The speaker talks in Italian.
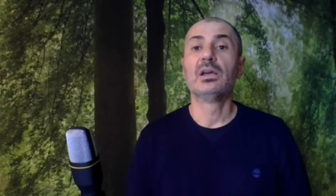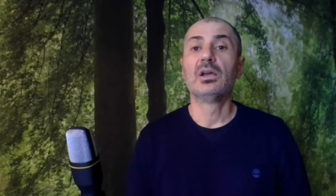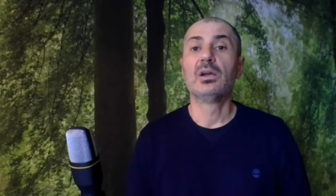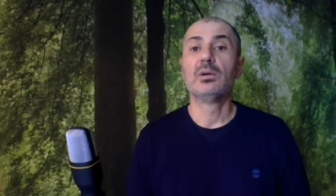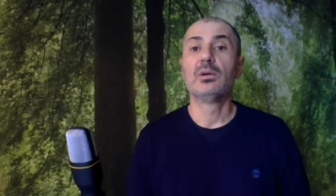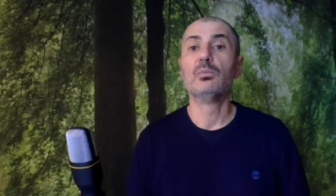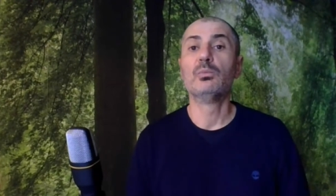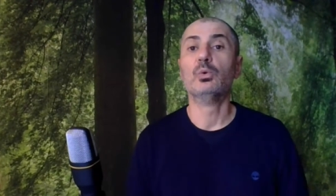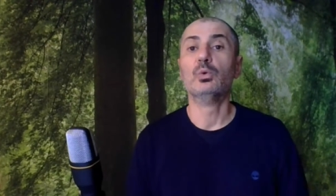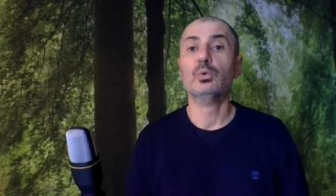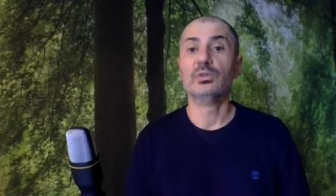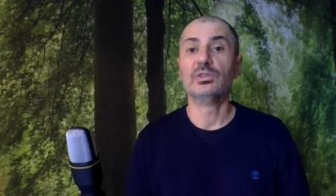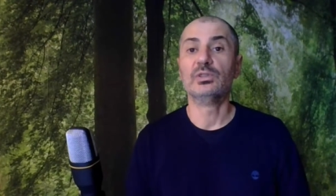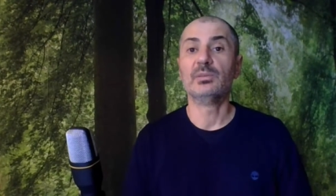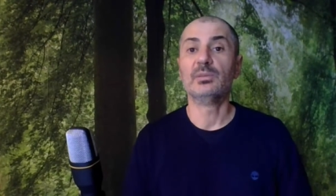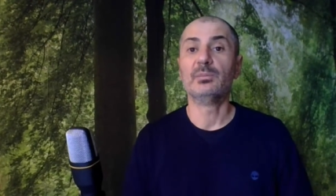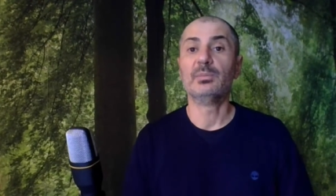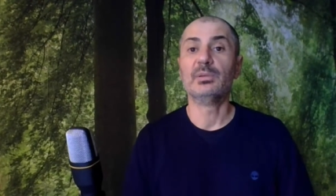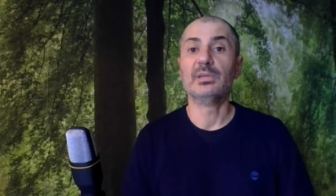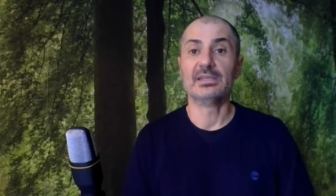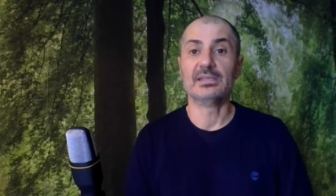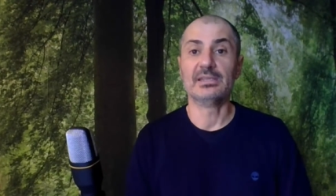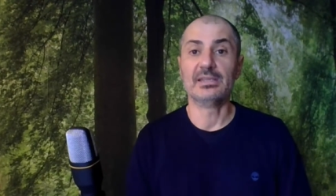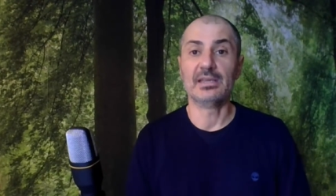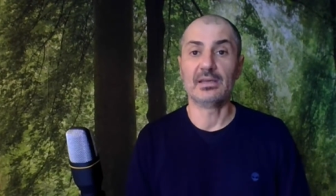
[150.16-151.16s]

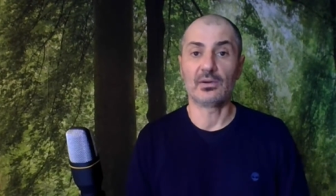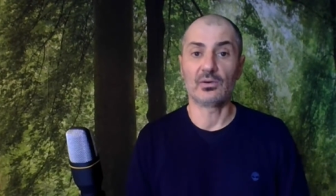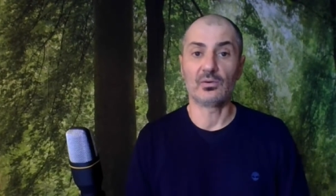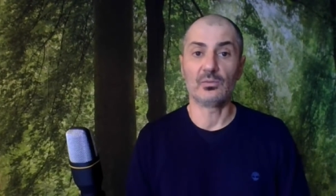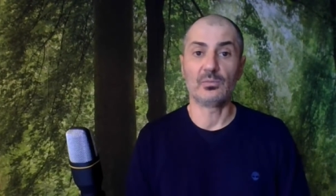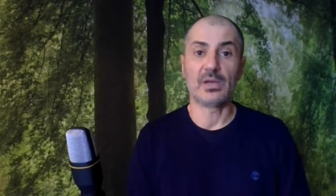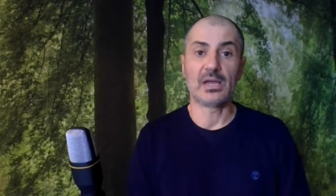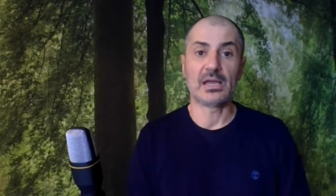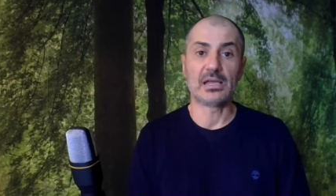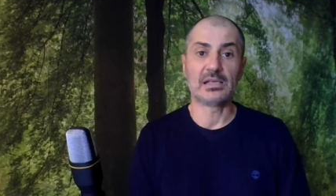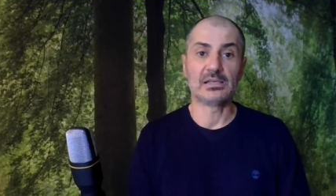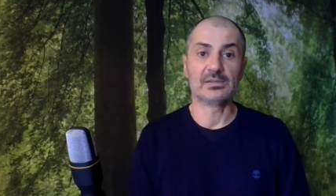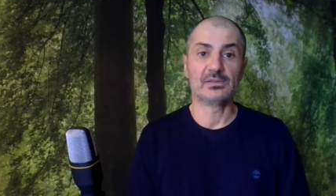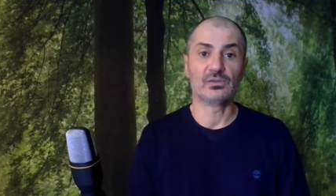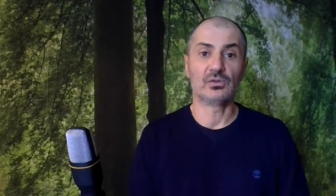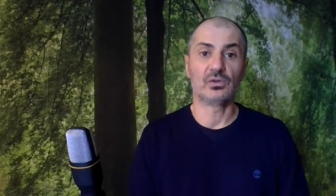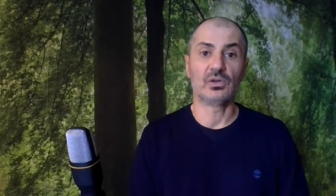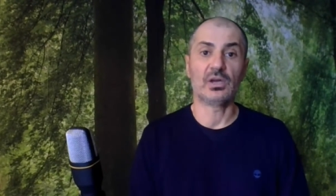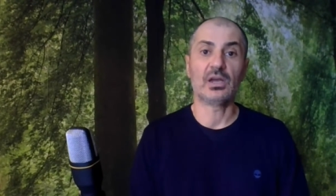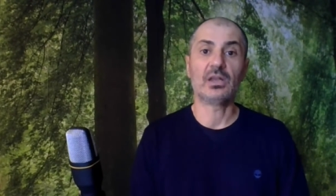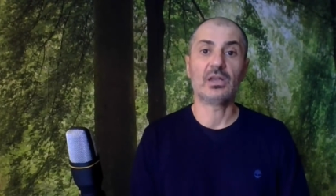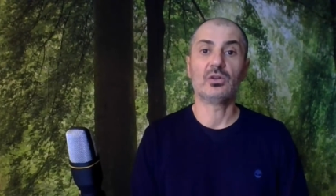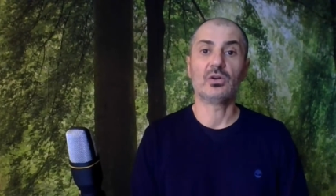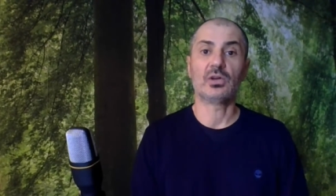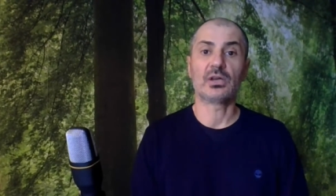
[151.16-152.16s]
multipli del romanzo.
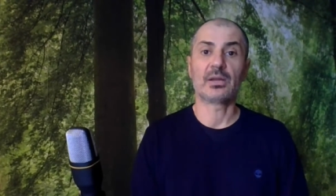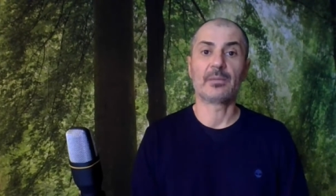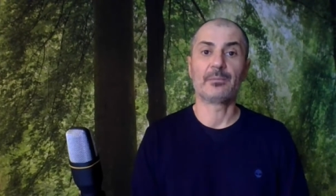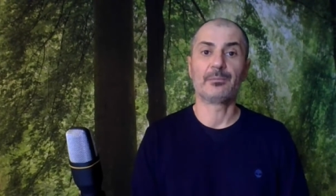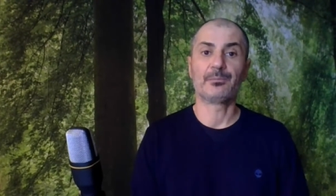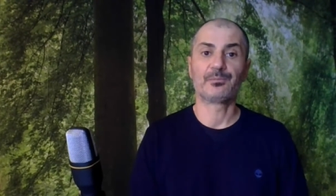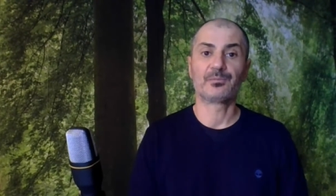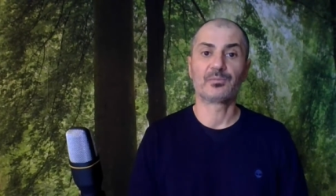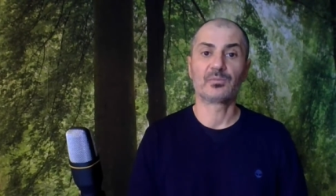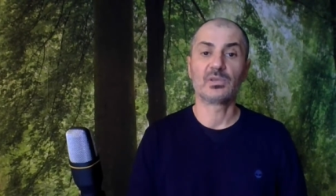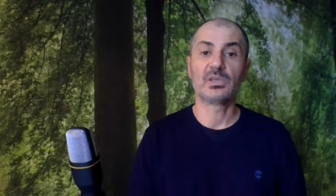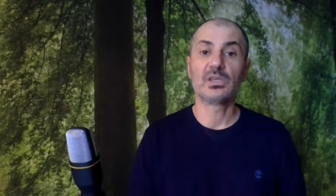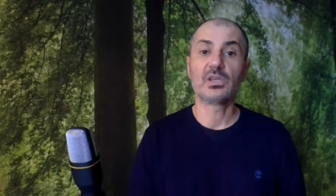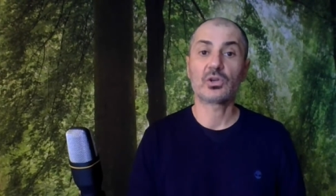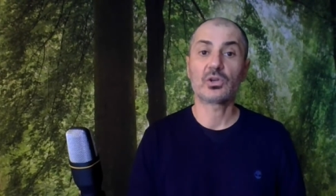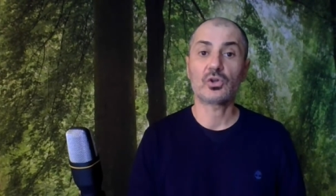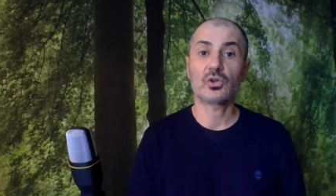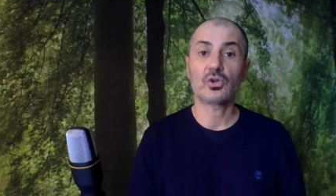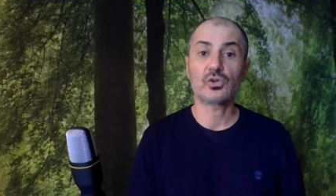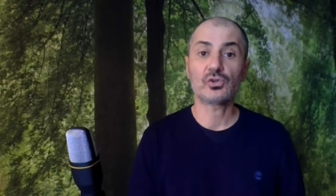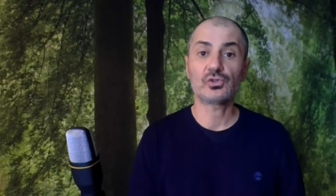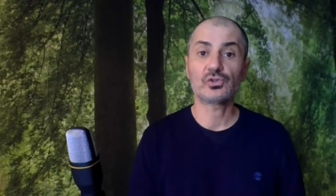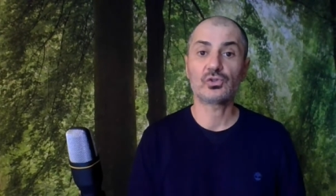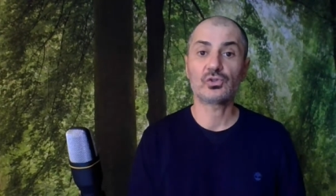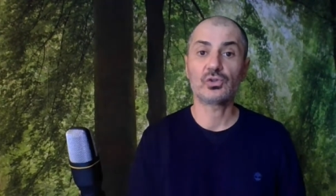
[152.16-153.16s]
Allora, il
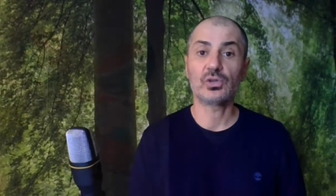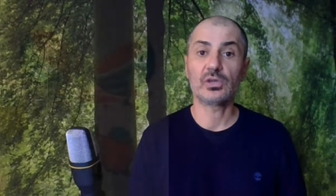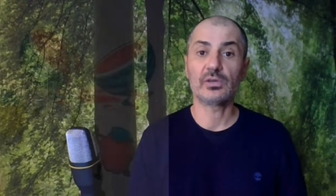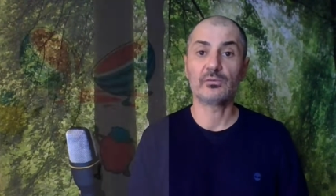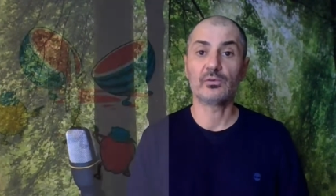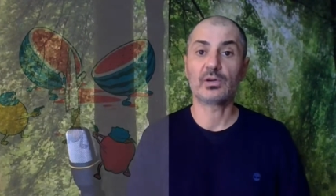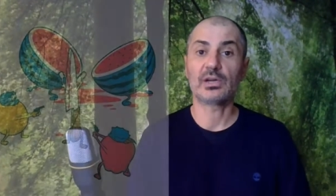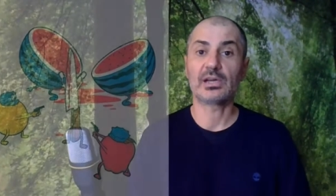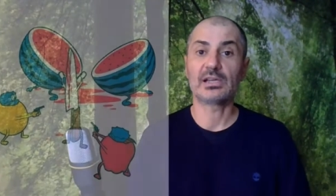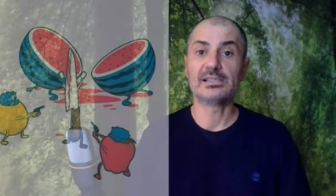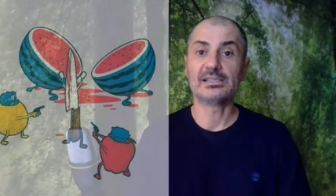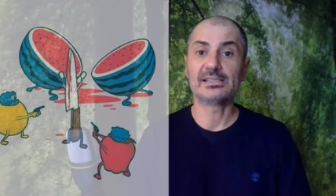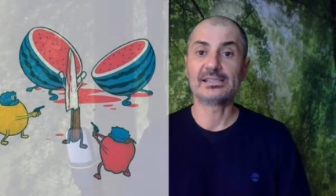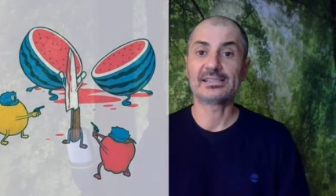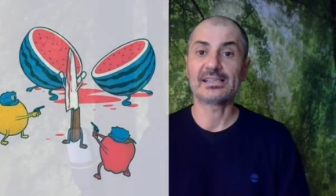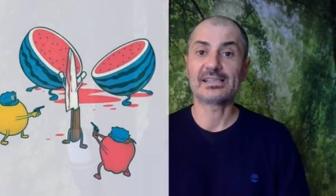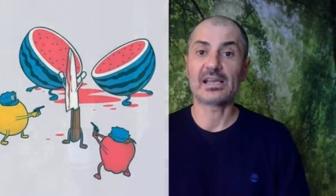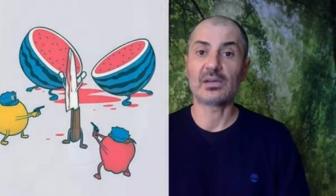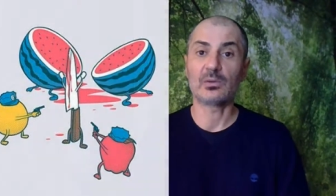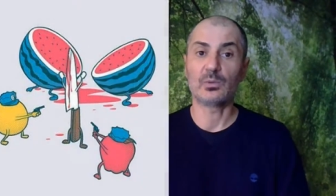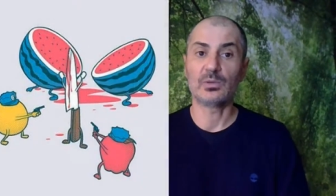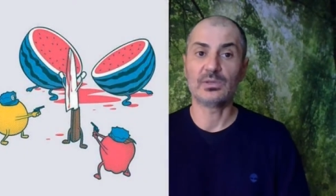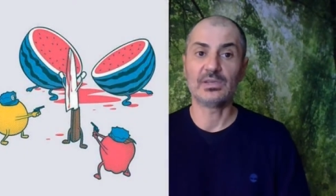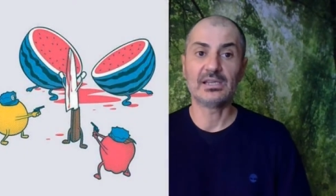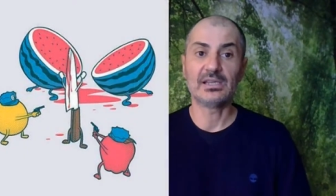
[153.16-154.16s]
rosso evoca il
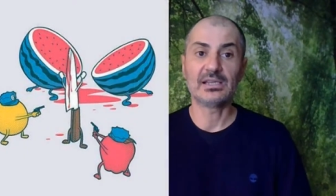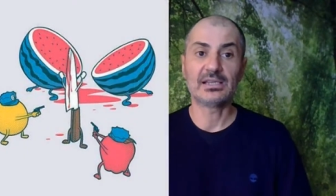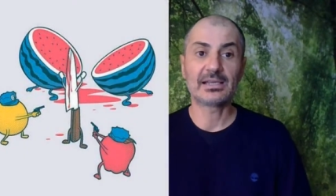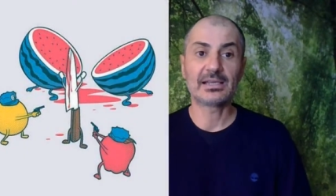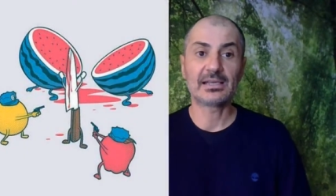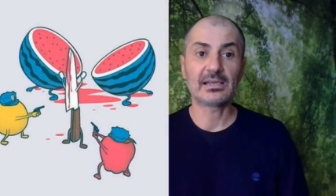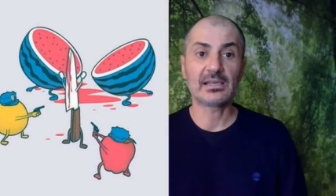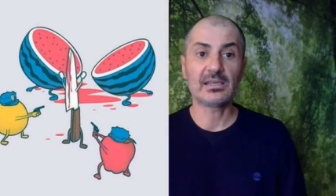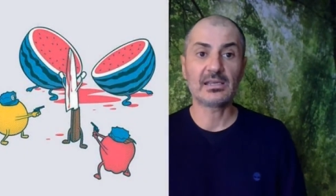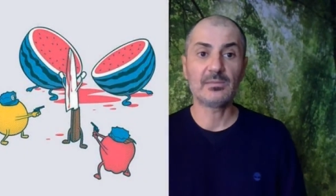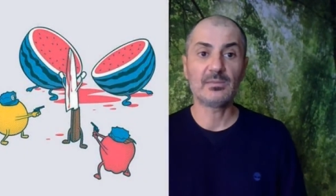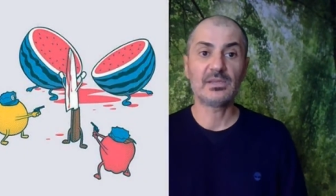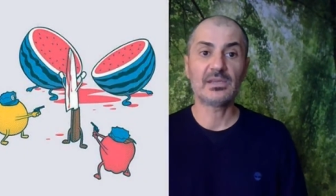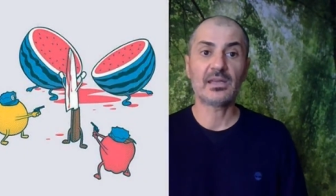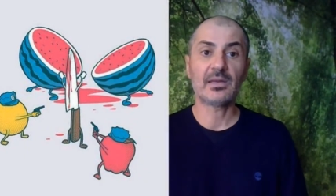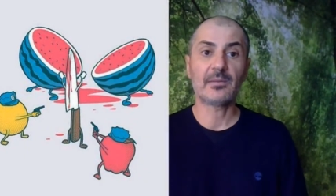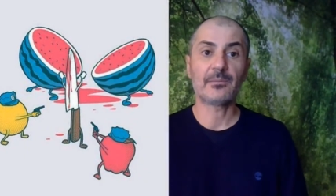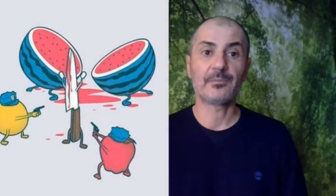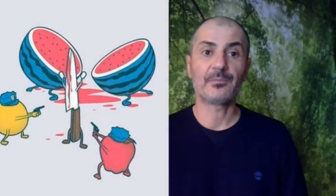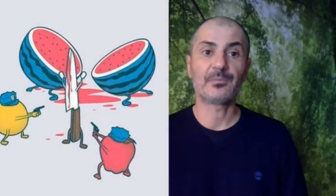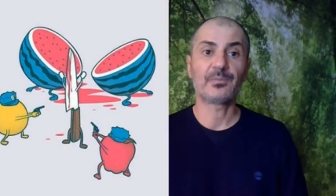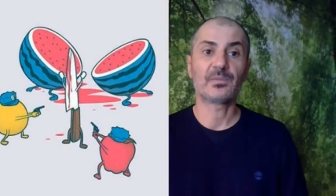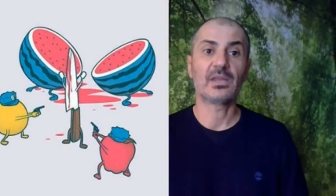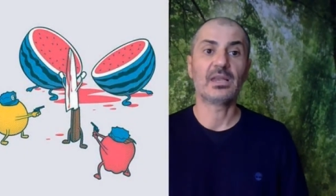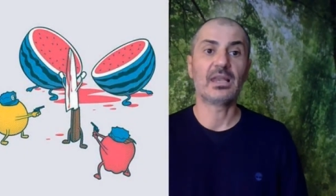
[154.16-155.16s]
sangue del
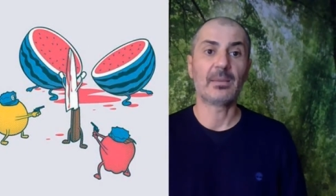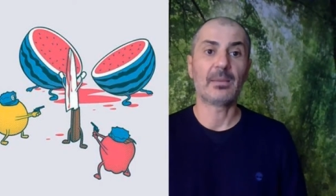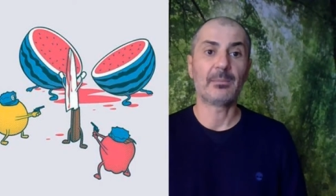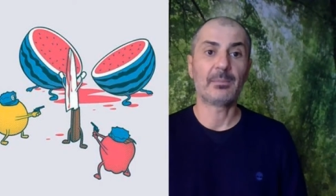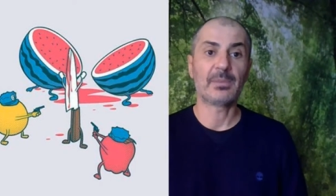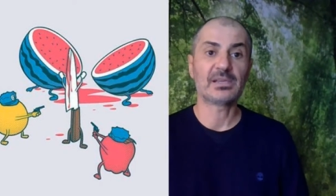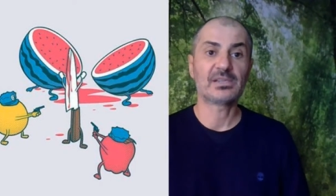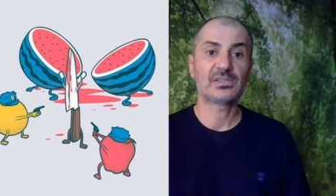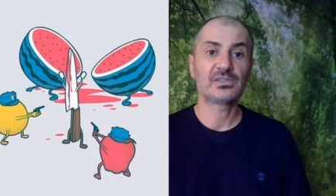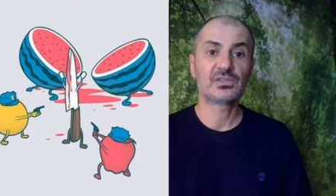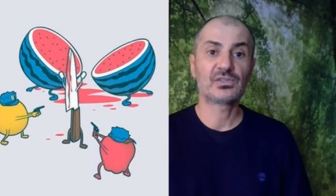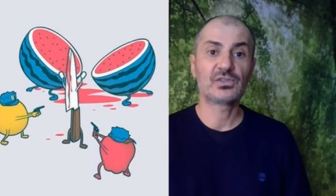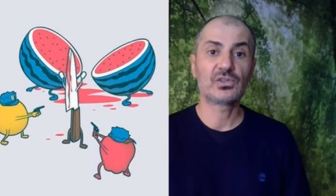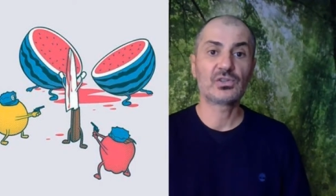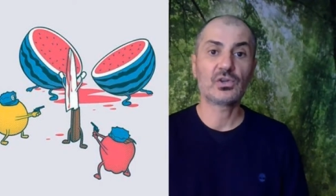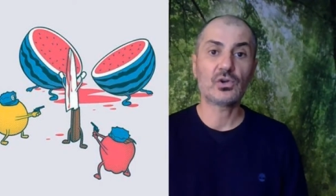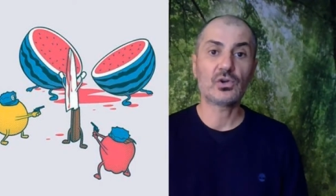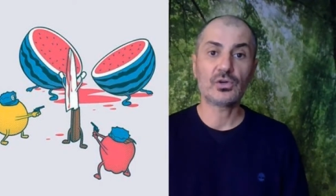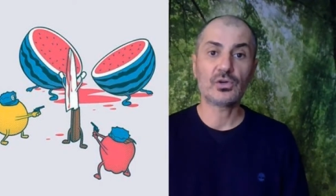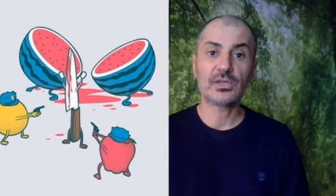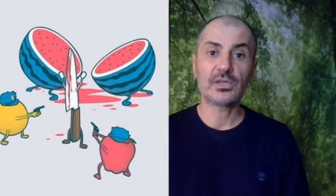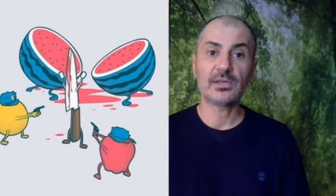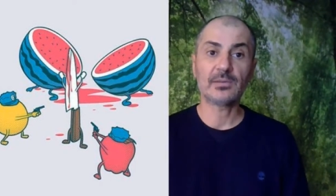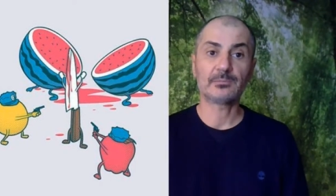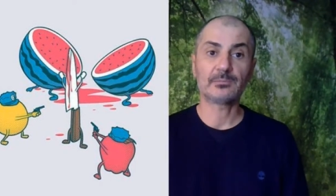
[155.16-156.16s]
crimine, la
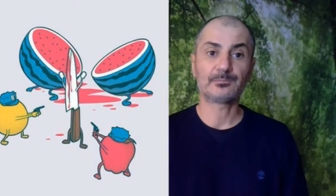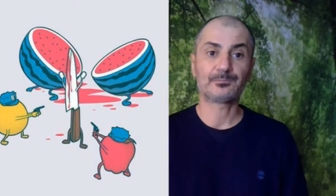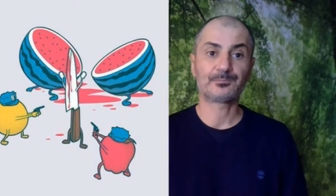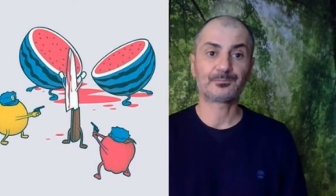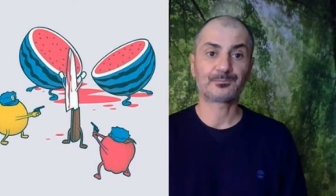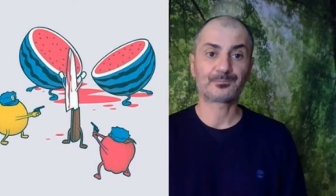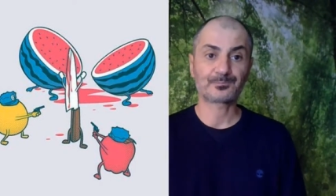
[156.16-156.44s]
passione,